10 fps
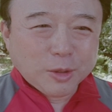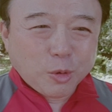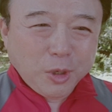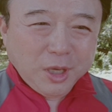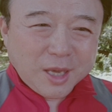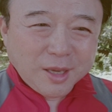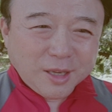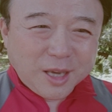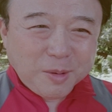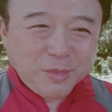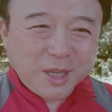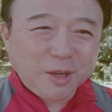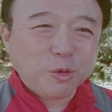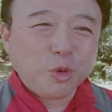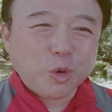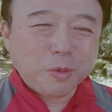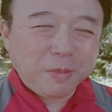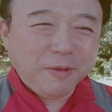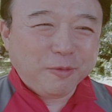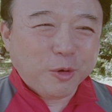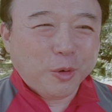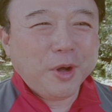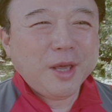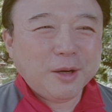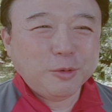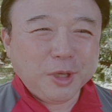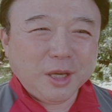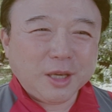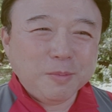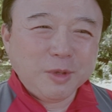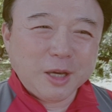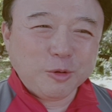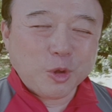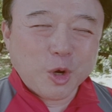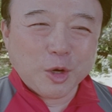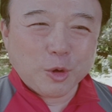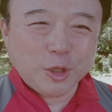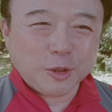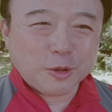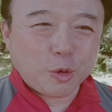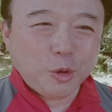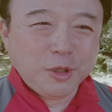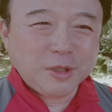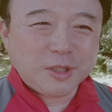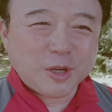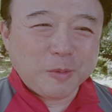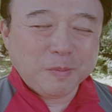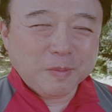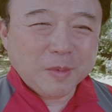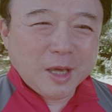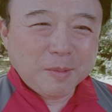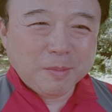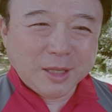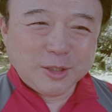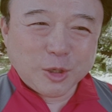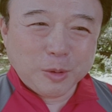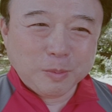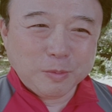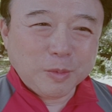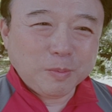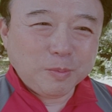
토이킹 김대균도 before 우리 김대균 어학원 고득점 만점